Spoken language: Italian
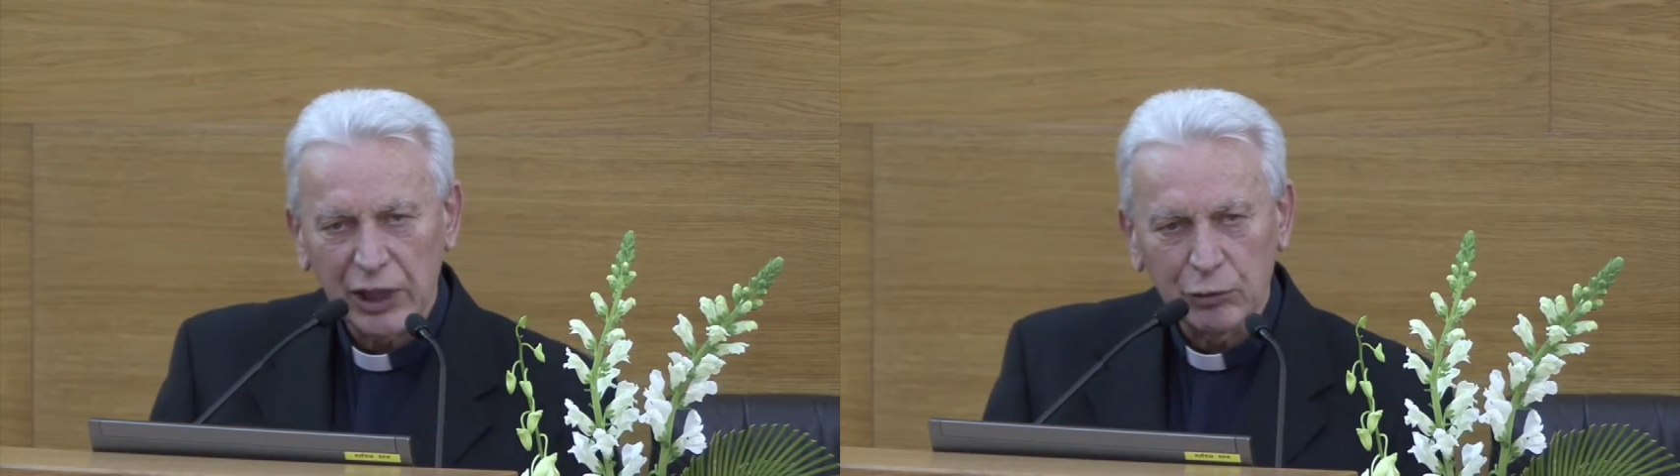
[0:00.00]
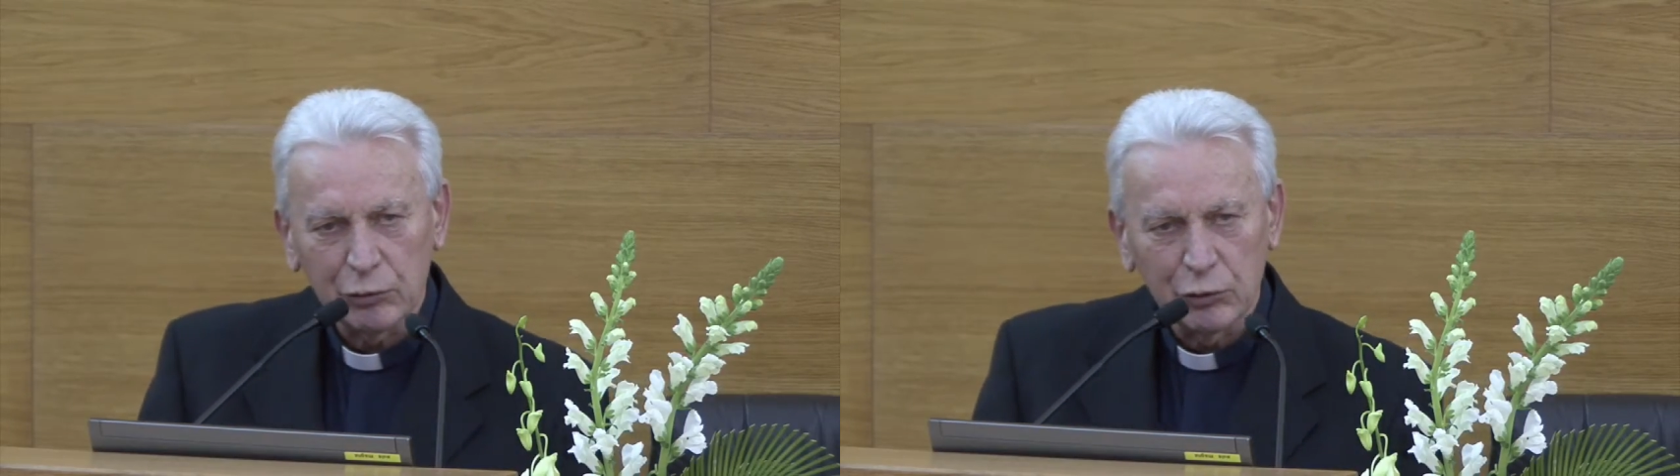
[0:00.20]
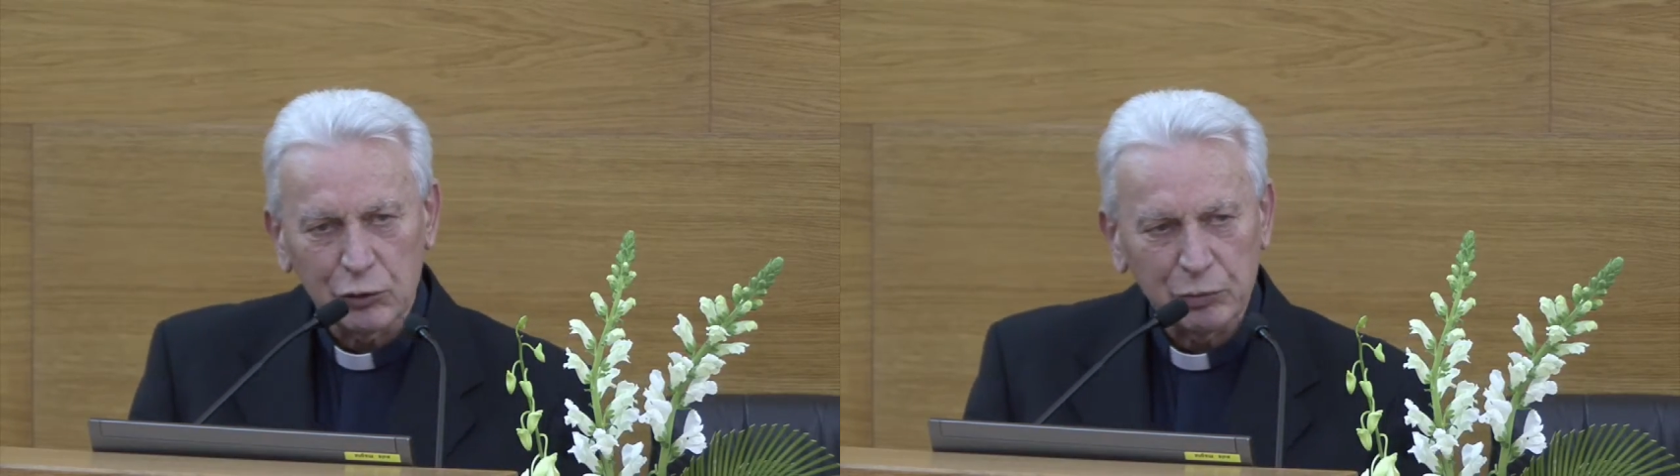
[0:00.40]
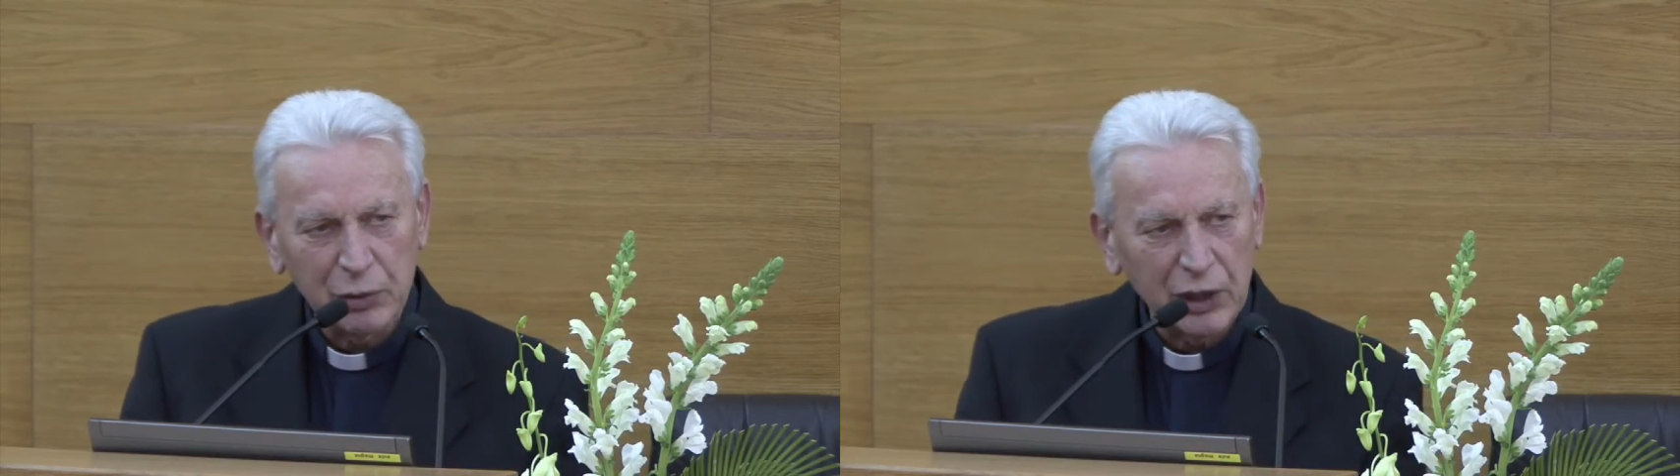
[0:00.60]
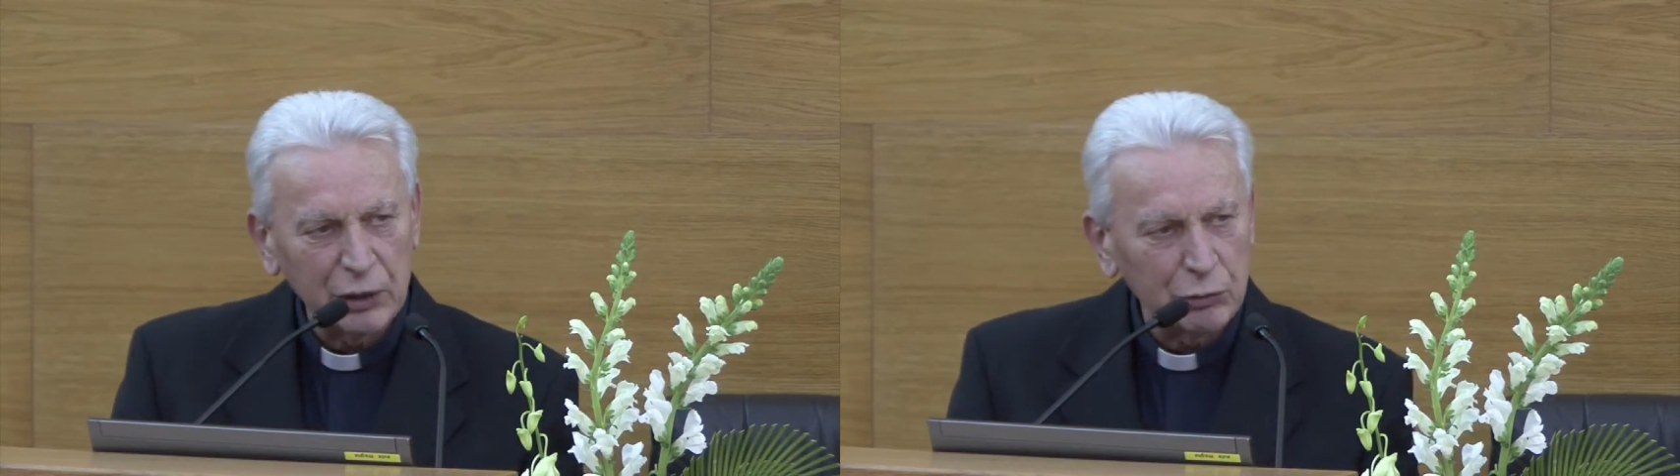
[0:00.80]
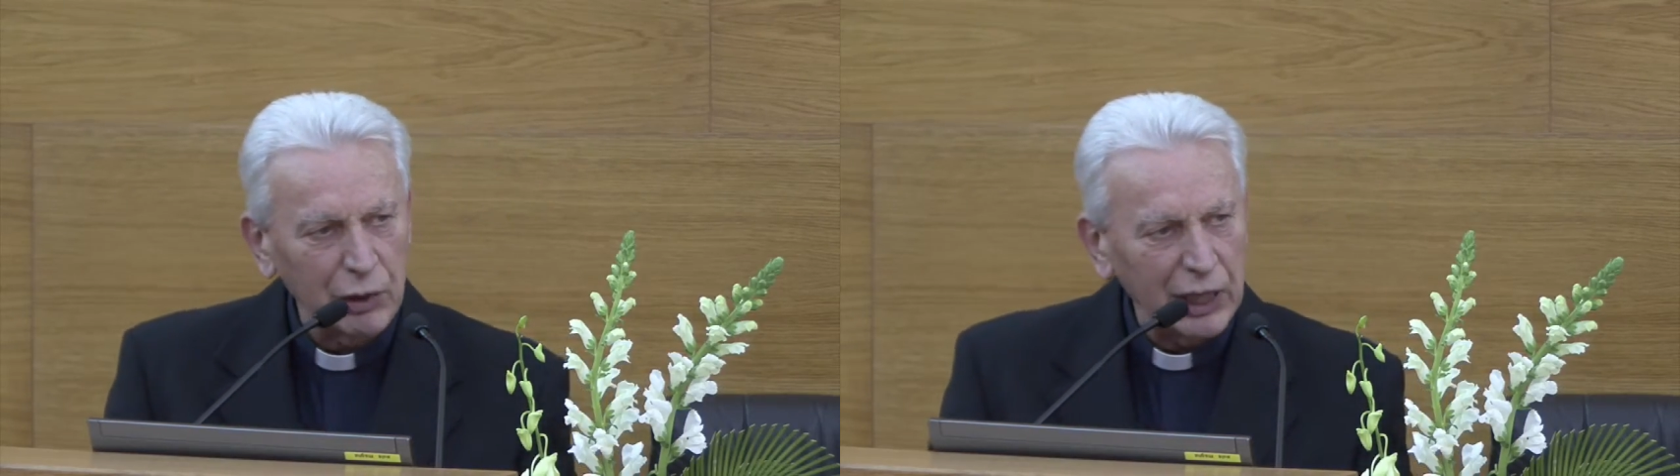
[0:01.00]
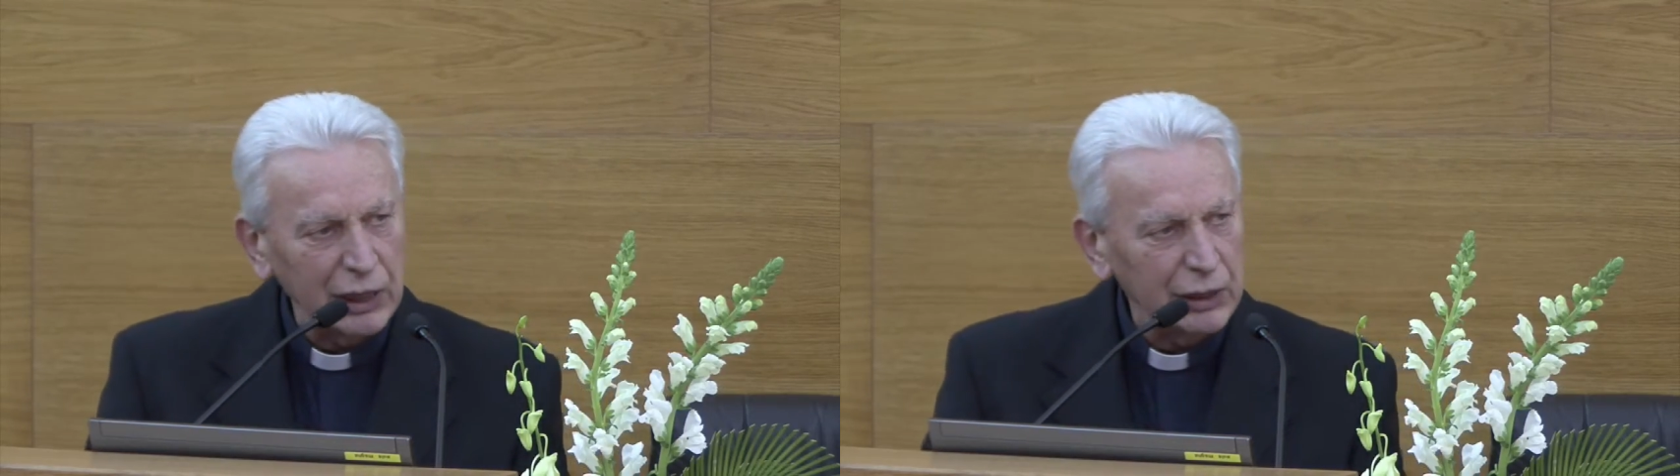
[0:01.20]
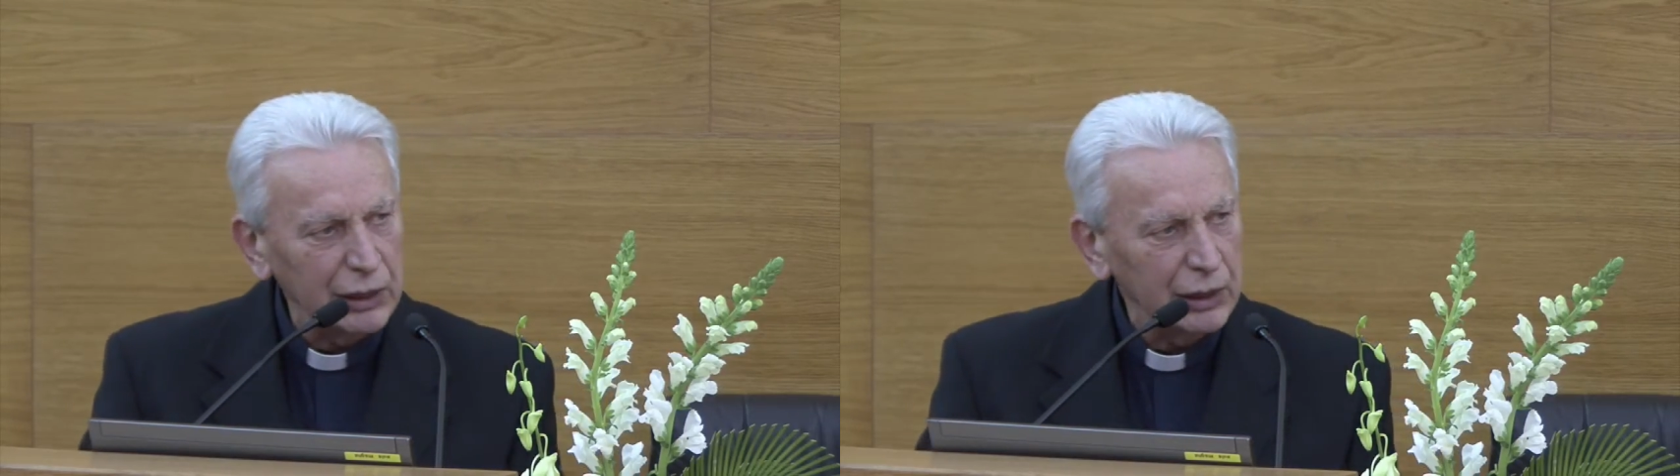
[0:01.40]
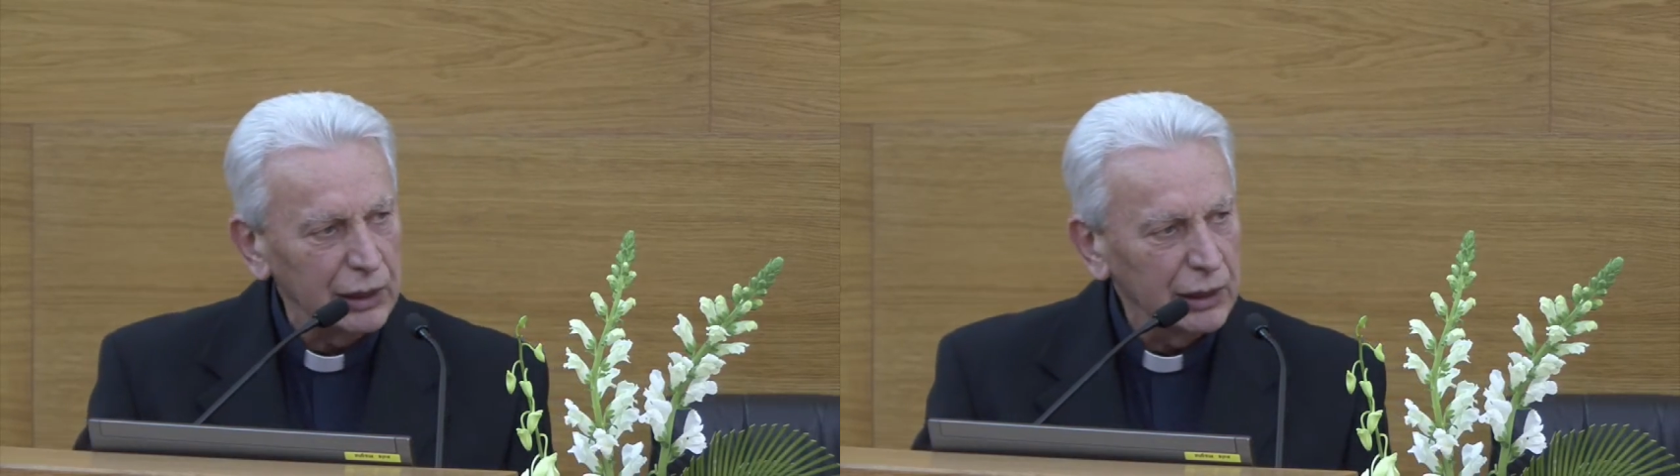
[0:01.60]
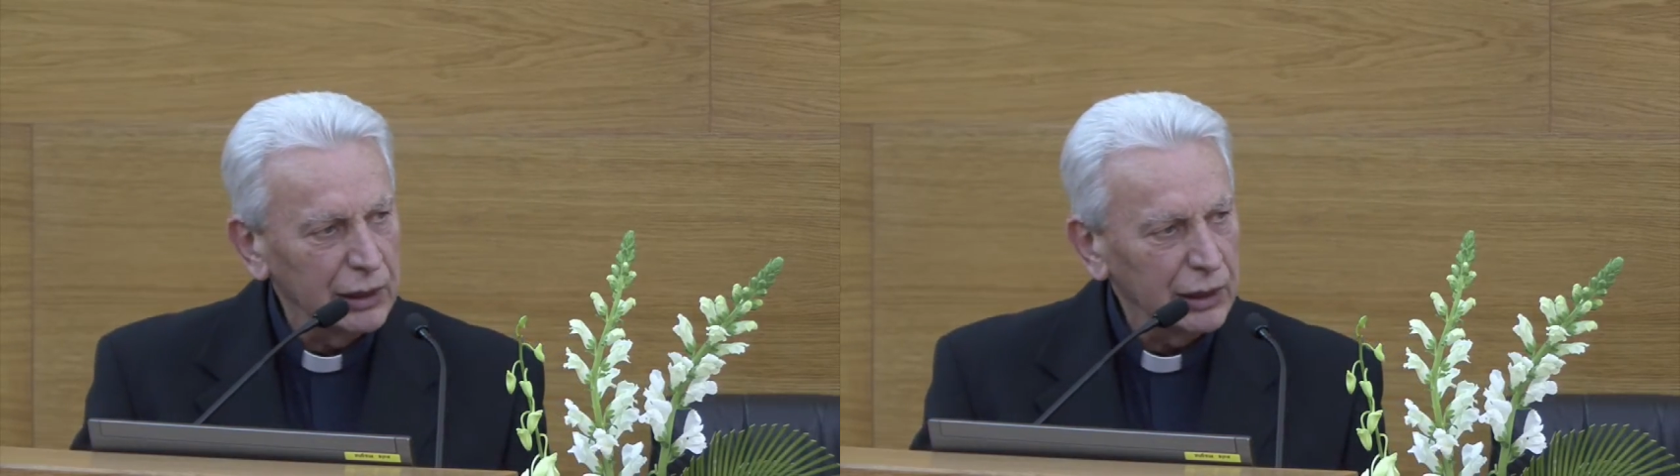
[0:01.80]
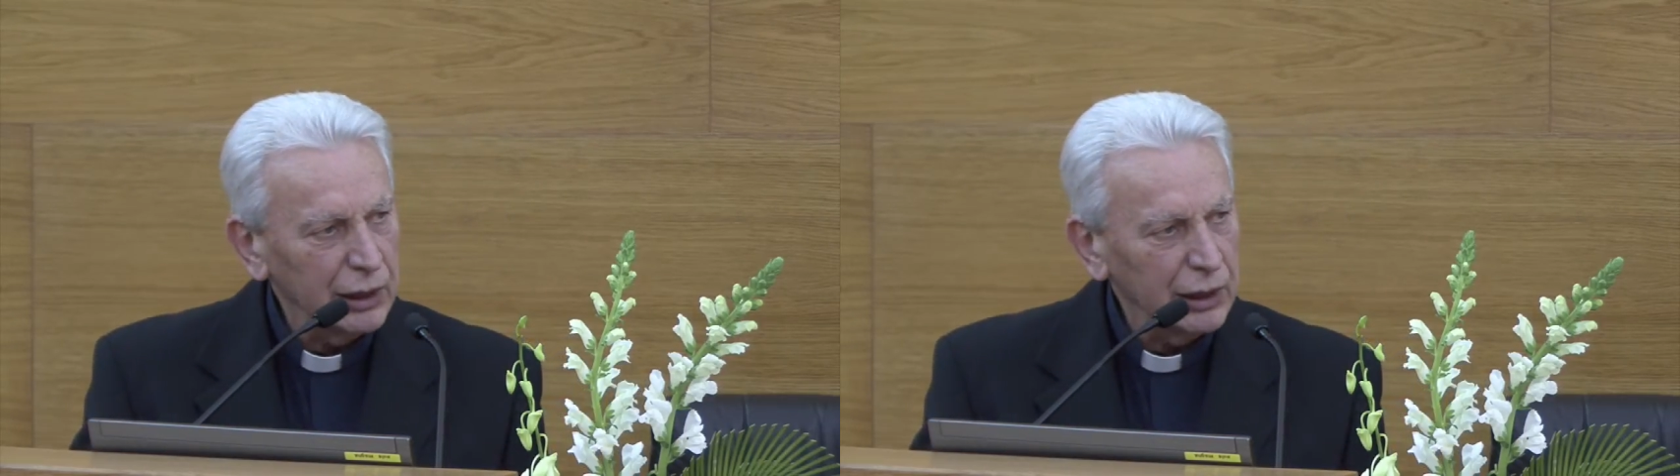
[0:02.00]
pseudo-spirituali